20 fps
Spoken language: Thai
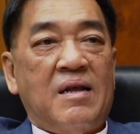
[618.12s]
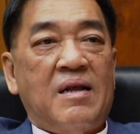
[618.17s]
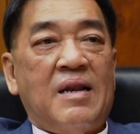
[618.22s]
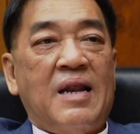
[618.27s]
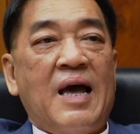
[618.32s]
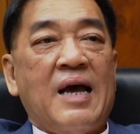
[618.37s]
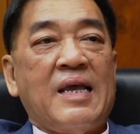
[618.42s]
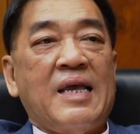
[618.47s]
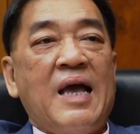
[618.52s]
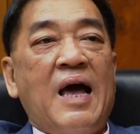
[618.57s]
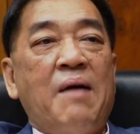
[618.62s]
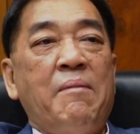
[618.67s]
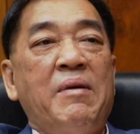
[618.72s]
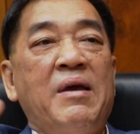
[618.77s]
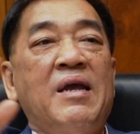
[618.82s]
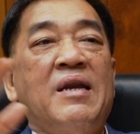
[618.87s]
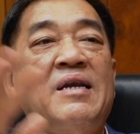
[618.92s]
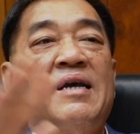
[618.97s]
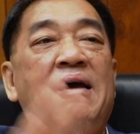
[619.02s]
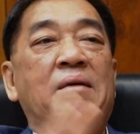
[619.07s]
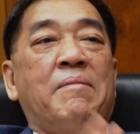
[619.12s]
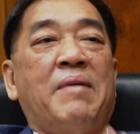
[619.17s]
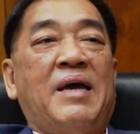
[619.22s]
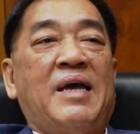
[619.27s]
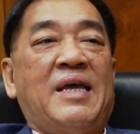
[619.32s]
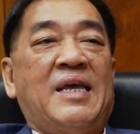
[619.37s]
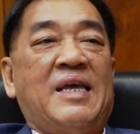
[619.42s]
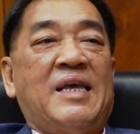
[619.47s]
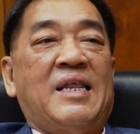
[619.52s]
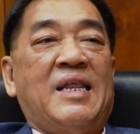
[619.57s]
รากหญ้าไปเรื่อยๆไป
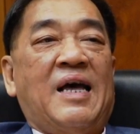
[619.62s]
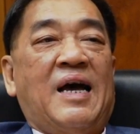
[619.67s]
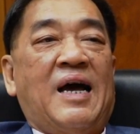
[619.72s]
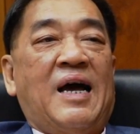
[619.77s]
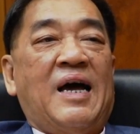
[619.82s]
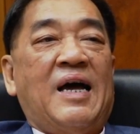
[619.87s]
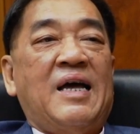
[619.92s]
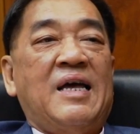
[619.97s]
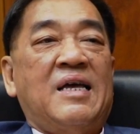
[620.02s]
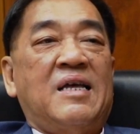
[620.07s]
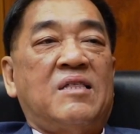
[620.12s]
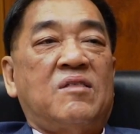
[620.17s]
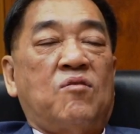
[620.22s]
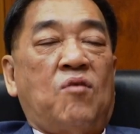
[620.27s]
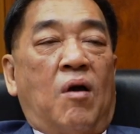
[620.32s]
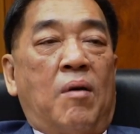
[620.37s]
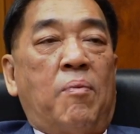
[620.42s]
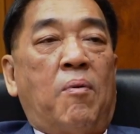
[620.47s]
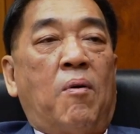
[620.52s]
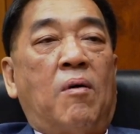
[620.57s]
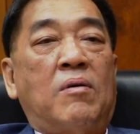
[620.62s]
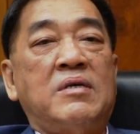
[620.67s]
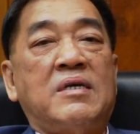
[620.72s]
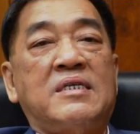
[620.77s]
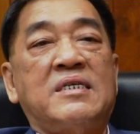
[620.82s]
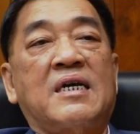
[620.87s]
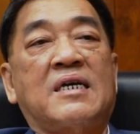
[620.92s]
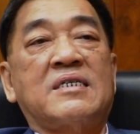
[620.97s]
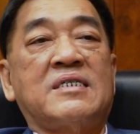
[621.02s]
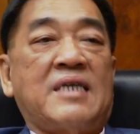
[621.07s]
นะฮะ โดยเฉพาะอย่าง
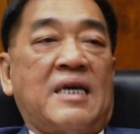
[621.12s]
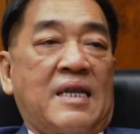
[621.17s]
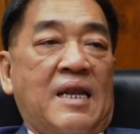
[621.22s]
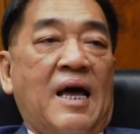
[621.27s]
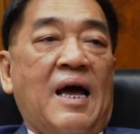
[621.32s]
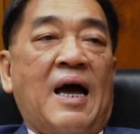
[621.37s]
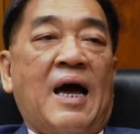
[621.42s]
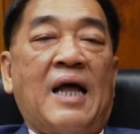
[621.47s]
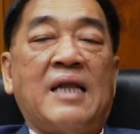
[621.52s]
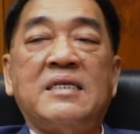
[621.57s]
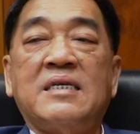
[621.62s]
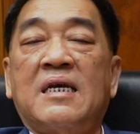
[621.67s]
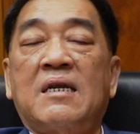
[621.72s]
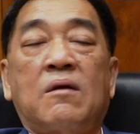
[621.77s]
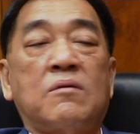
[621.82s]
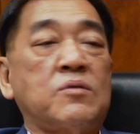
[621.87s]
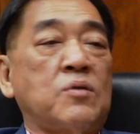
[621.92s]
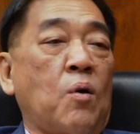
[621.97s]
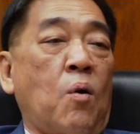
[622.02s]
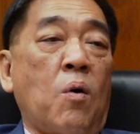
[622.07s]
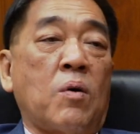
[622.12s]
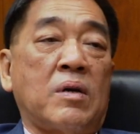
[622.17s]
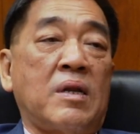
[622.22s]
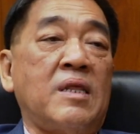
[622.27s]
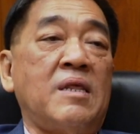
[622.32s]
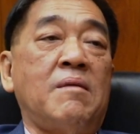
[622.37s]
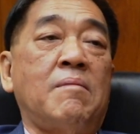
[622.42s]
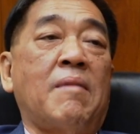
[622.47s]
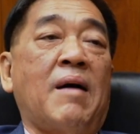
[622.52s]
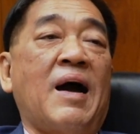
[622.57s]
เช่นเกษตรอาหารซึ่งเราส่งออกได้
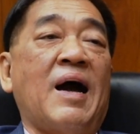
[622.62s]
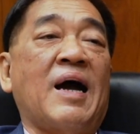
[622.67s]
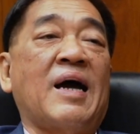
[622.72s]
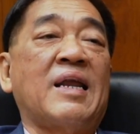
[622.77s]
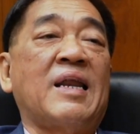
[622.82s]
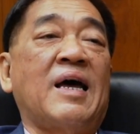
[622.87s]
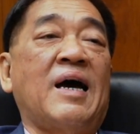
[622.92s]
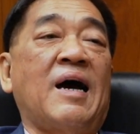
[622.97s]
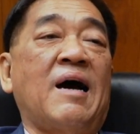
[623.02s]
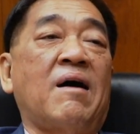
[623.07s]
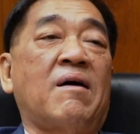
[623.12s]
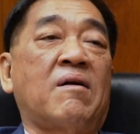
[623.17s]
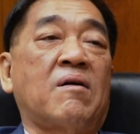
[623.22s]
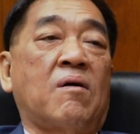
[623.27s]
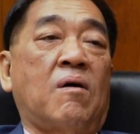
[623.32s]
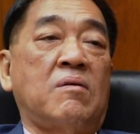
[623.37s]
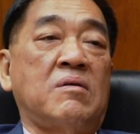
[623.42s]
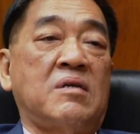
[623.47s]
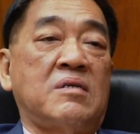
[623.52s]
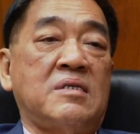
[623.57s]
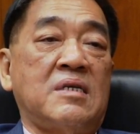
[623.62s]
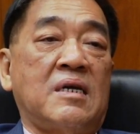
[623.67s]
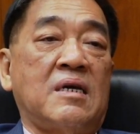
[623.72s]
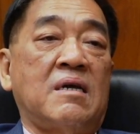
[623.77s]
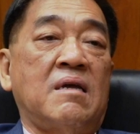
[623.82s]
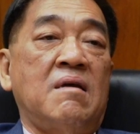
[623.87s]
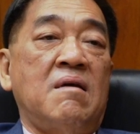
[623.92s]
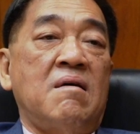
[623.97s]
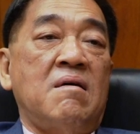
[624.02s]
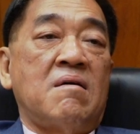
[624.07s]
ดีมากนะฮะ แล้วก็จริ
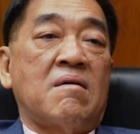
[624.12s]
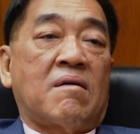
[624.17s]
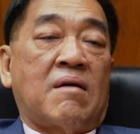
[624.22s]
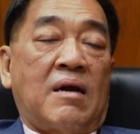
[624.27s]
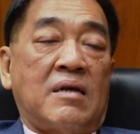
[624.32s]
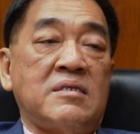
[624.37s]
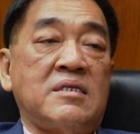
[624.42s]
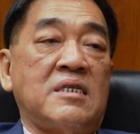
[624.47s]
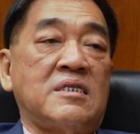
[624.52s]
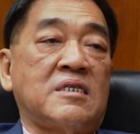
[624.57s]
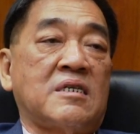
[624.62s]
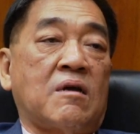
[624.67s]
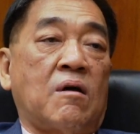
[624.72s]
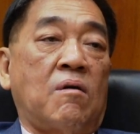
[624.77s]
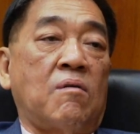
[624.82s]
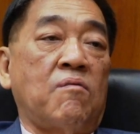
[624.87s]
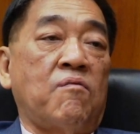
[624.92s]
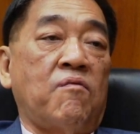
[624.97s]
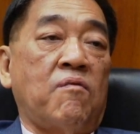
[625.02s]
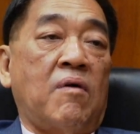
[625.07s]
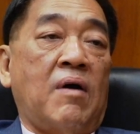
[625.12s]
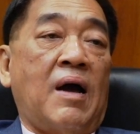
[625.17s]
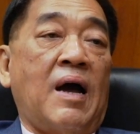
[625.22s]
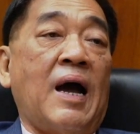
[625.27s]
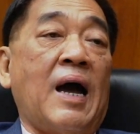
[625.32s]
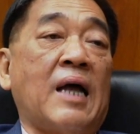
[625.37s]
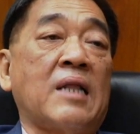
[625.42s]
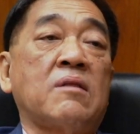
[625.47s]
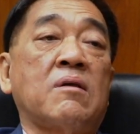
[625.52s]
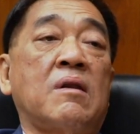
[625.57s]
งๆคริสิสของอา
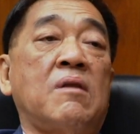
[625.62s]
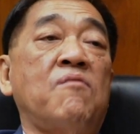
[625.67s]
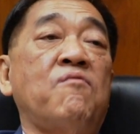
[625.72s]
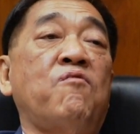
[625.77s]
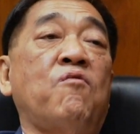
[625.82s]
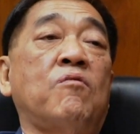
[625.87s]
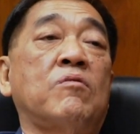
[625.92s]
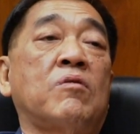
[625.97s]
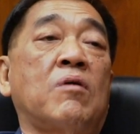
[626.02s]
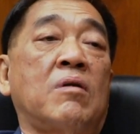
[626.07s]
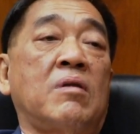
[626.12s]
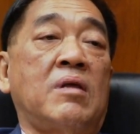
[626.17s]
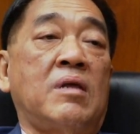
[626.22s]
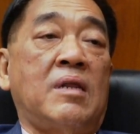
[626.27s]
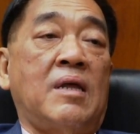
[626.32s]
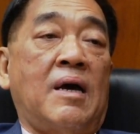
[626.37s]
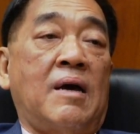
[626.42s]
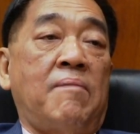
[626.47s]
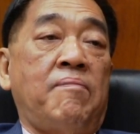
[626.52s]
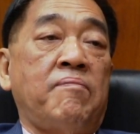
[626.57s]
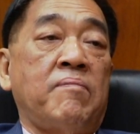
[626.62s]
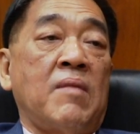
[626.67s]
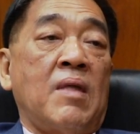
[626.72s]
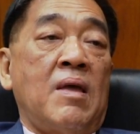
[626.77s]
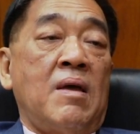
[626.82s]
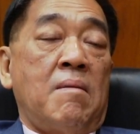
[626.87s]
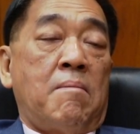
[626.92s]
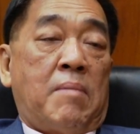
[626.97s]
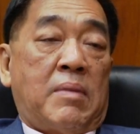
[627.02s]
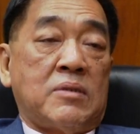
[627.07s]
หารตอนนี้ฟู้ดตอนนี้เนี่ย
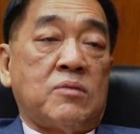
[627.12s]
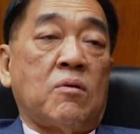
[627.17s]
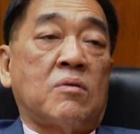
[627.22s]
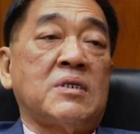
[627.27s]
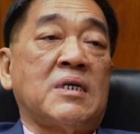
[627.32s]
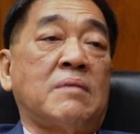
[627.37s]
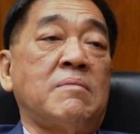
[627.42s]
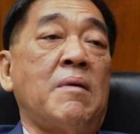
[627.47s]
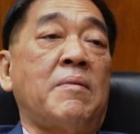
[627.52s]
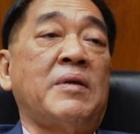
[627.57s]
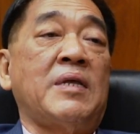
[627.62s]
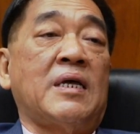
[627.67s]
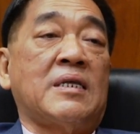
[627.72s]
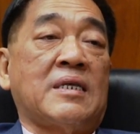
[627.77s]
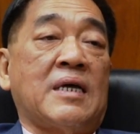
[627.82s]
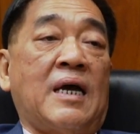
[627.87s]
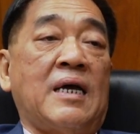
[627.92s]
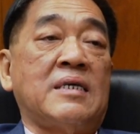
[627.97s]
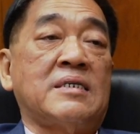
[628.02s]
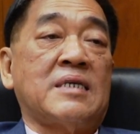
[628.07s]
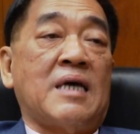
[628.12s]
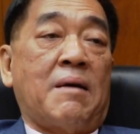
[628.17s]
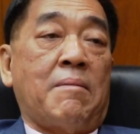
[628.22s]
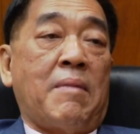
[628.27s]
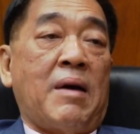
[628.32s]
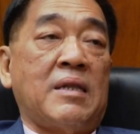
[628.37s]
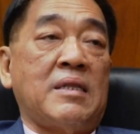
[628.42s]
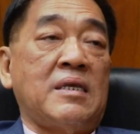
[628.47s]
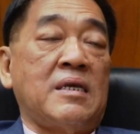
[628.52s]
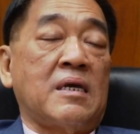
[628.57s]
มันส่งเสริมให้ประเทศไทย สา
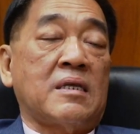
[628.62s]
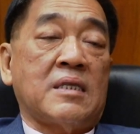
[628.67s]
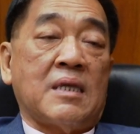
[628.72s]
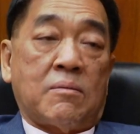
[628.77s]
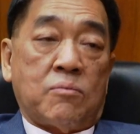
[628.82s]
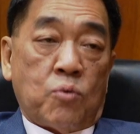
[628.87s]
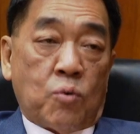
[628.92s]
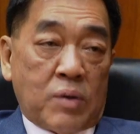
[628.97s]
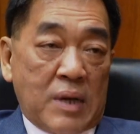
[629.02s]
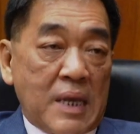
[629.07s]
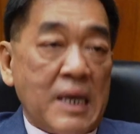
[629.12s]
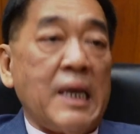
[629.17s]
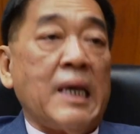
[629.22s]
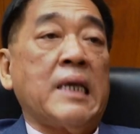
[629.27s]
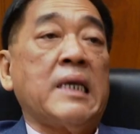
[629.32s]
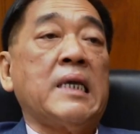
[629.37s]
มารถที่จะเติบโตได้อีก